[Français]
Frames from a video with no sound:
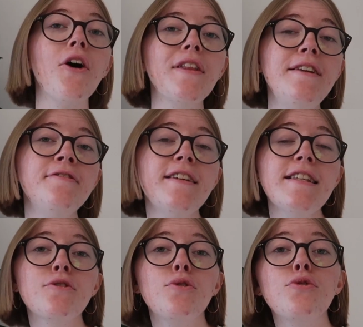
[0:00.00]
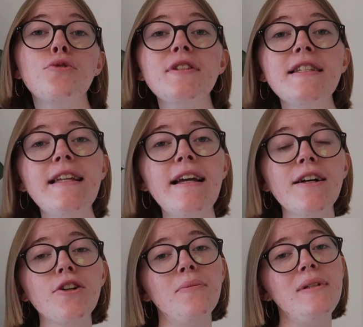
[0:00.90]
En effet, ce qu'on
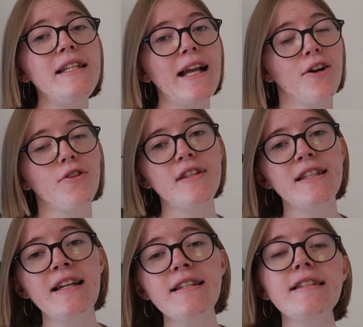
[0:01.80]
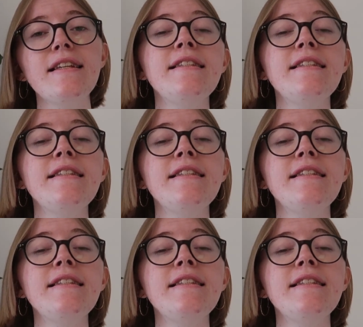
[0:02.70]
considère comme ligne à grande vitesse,